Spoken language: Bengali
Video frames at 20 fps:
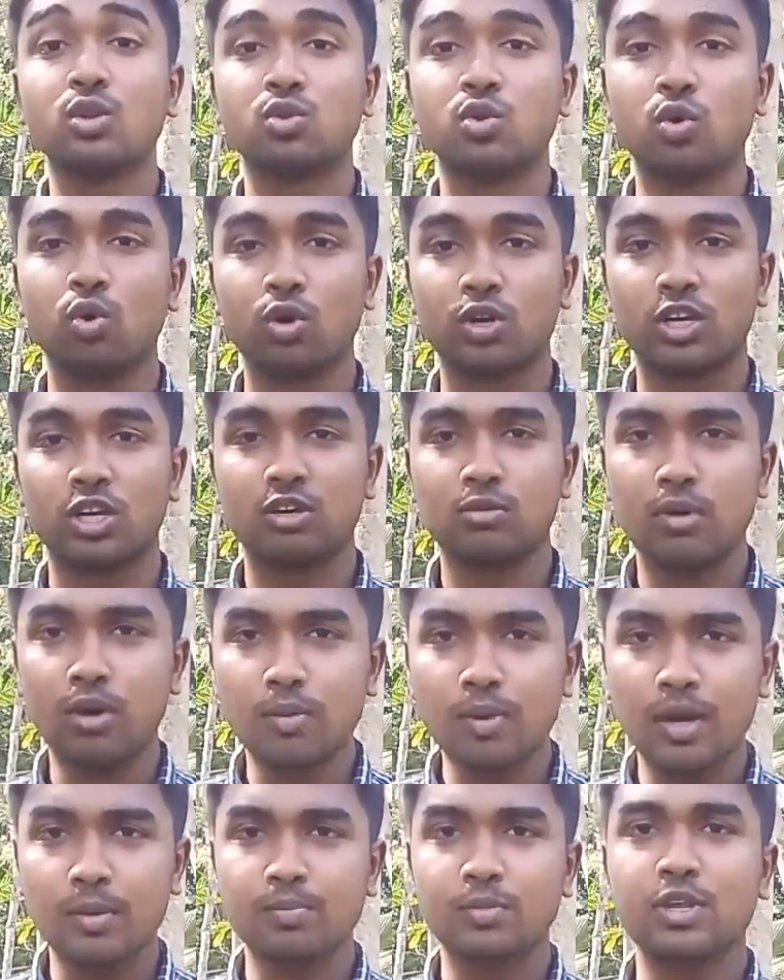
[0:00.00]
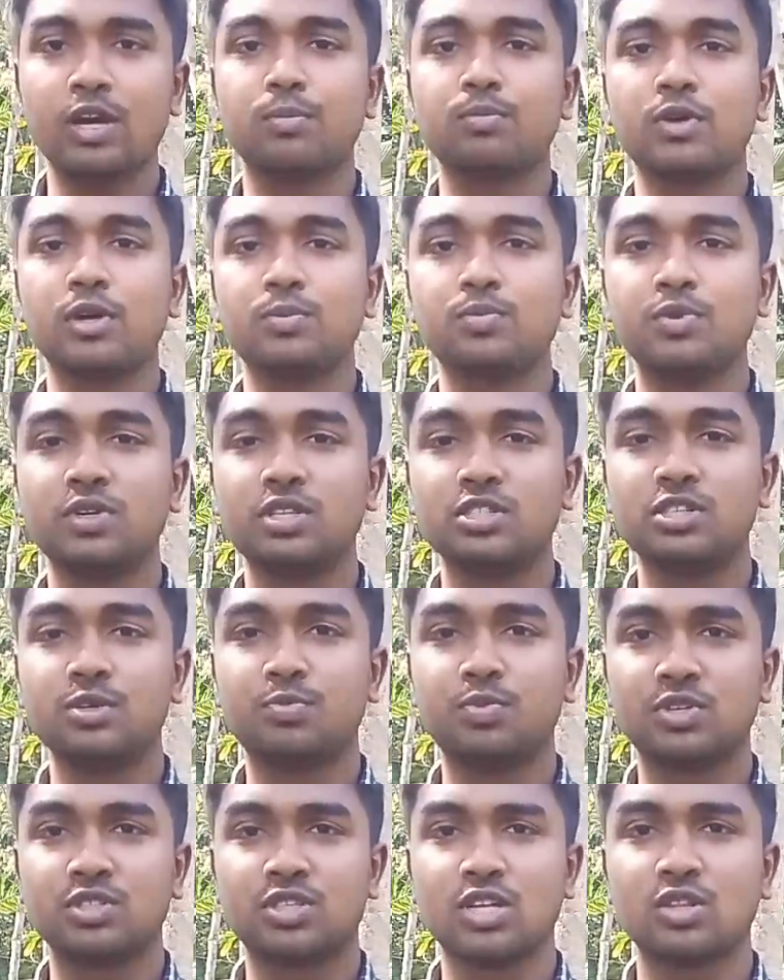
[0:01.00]
তো কিভাবে আপনি আপনার পিএনজি
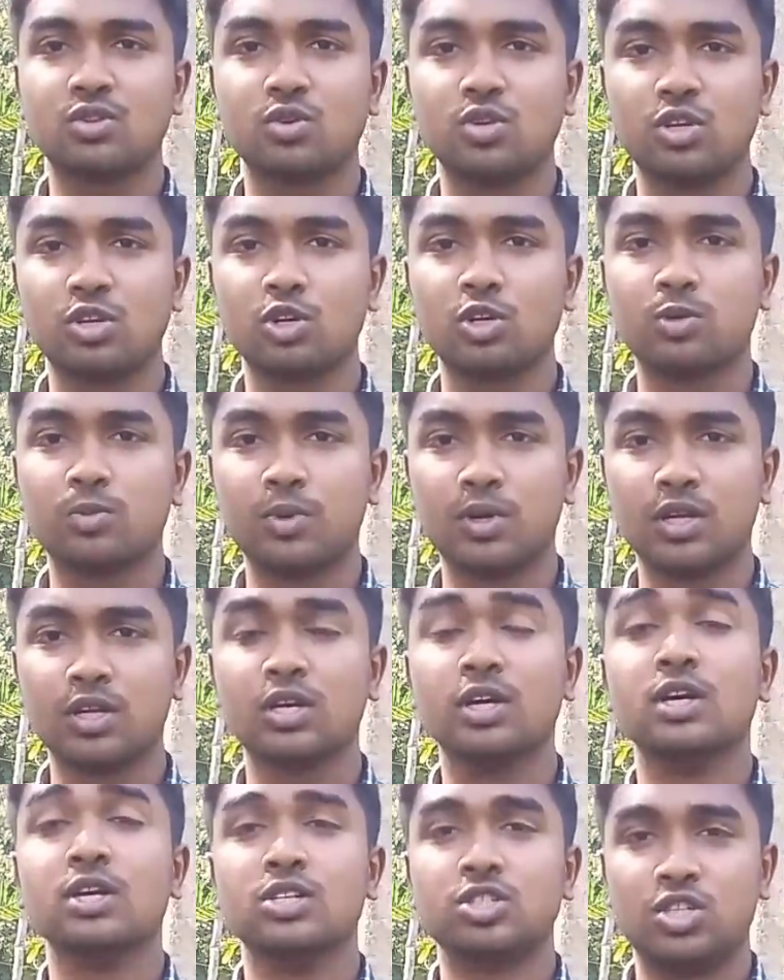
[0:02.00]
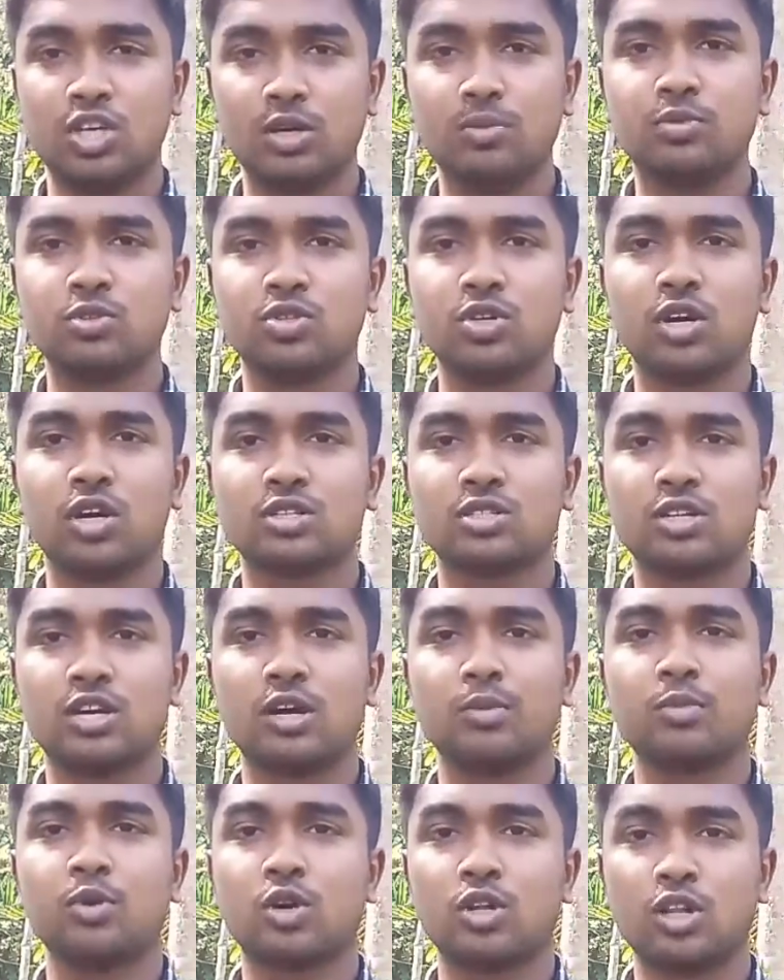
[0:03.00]
পিকচার তৈরি করবেন সেই বিষয়ে আজকে
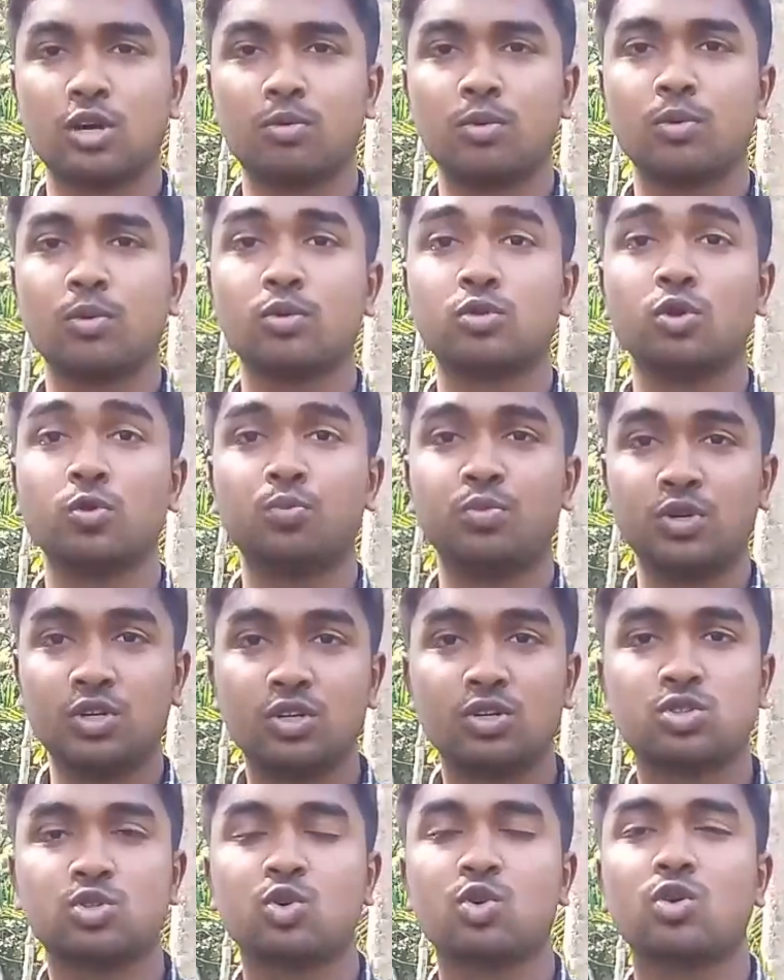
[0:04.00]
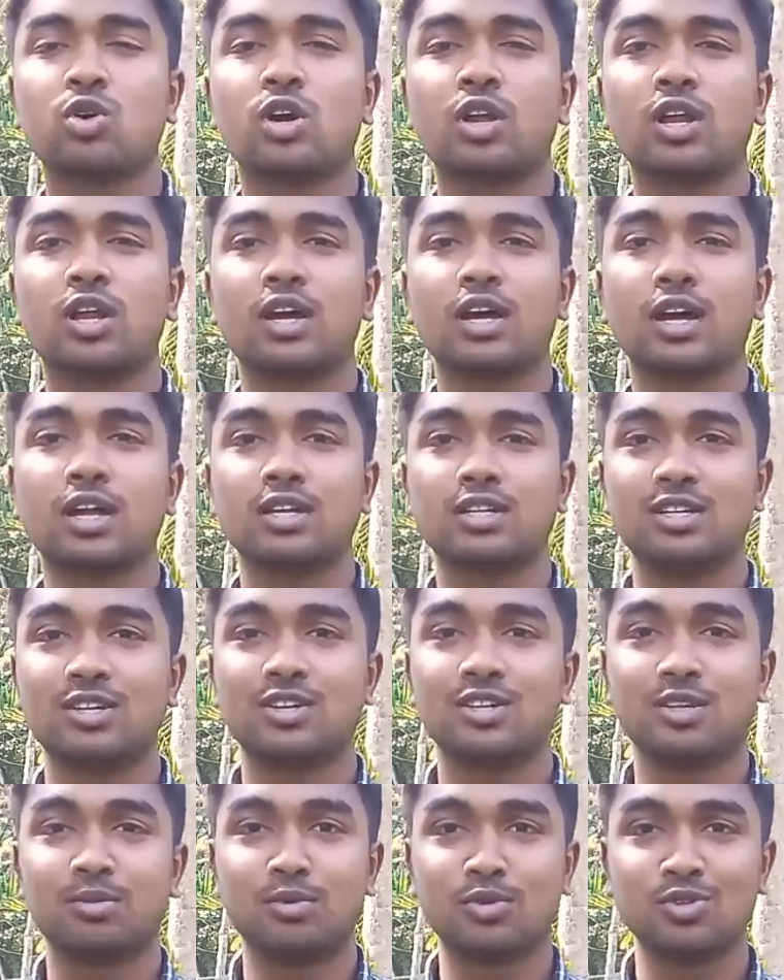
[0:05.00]
আমি কথা বলবো তো ভিডিও শুরু করার আগে আরেকটি
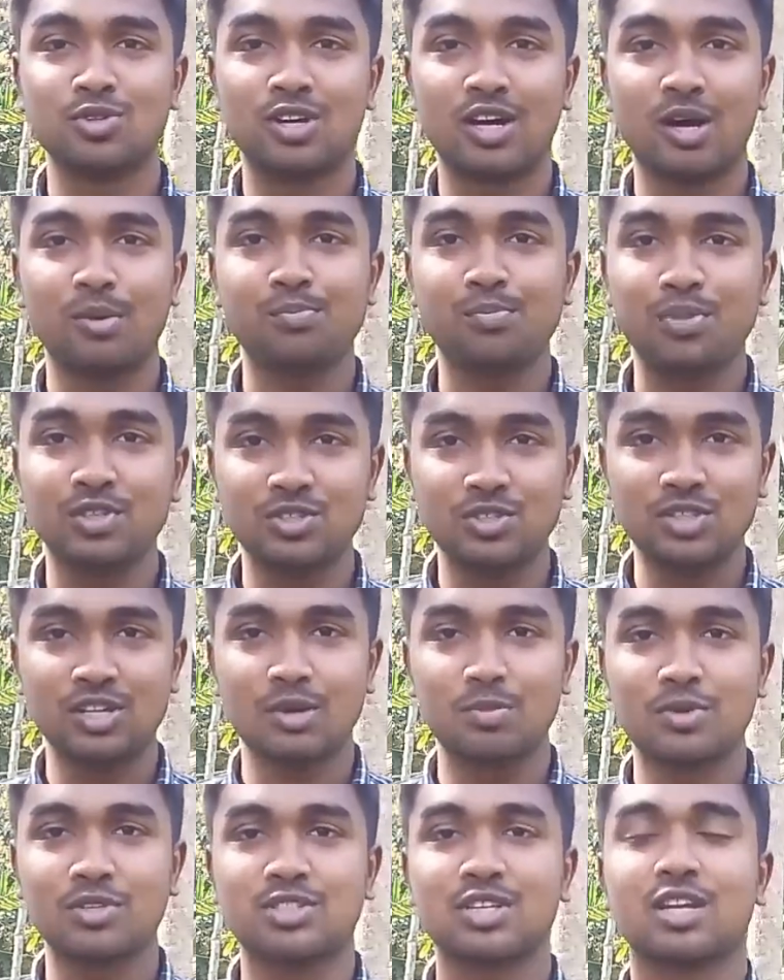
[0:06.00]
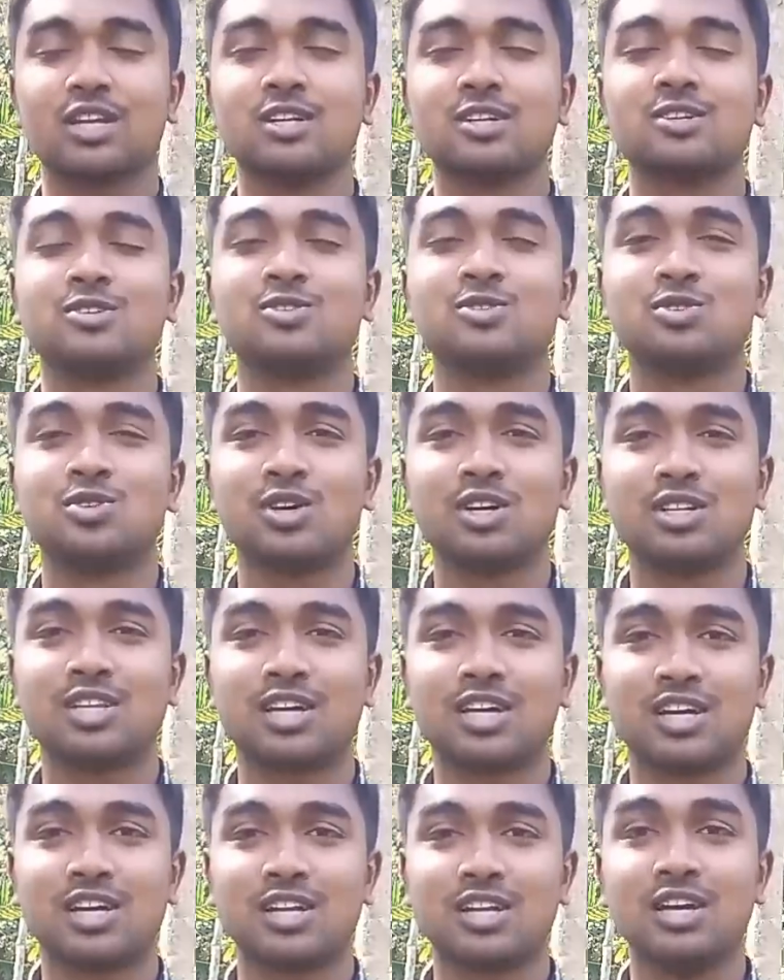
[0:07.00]
কথা বন্ধুরা আপনি যদি আমার চ্যানেল নতুন হয়ে
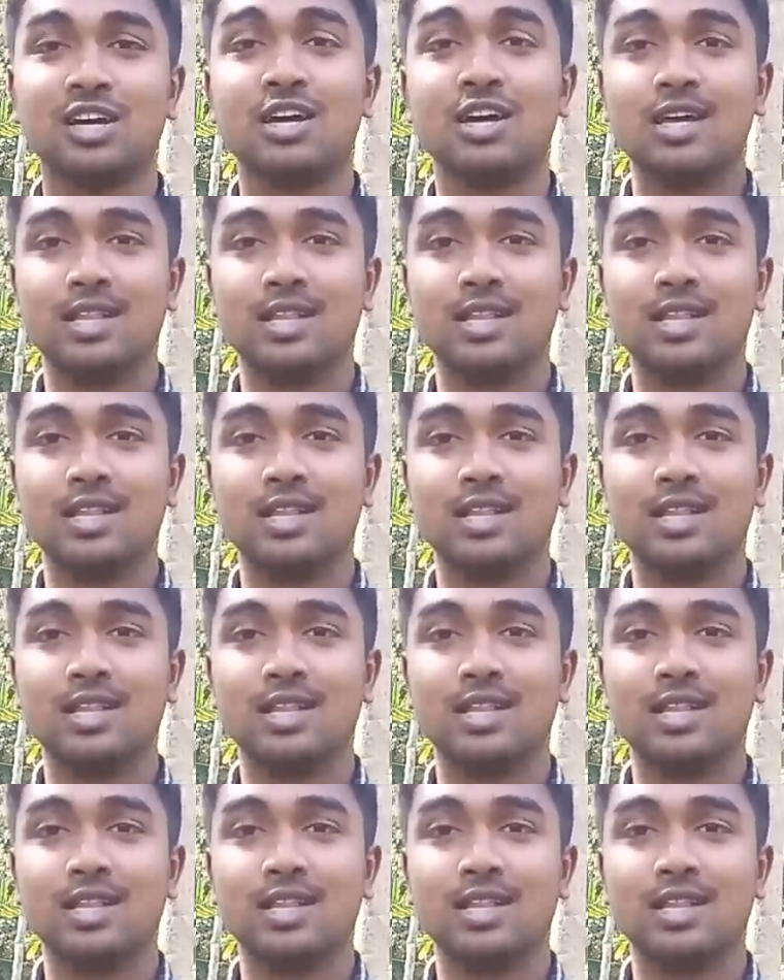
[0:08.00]
থাকেন